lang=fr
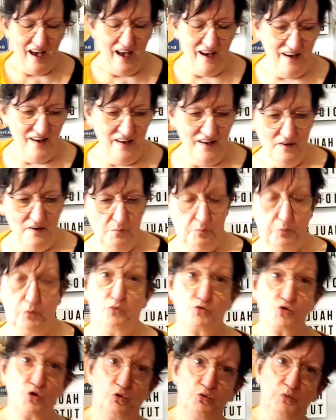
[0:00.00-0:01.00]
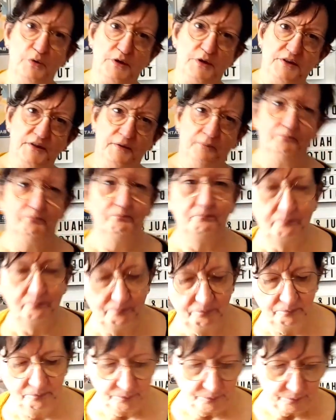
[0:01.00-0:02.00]
Euh, pour aujourd'hui.
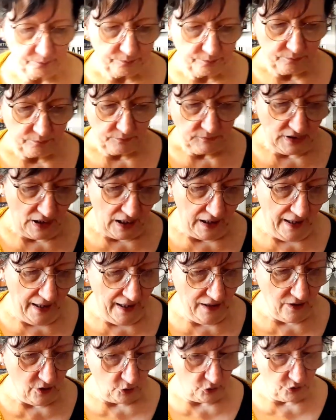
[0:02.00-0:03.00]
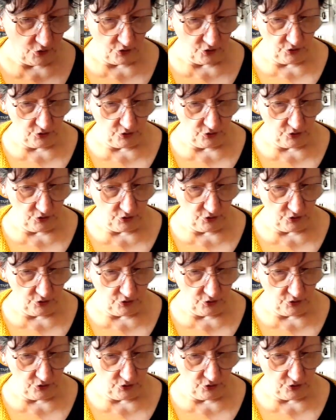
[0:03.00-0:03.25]
Alors,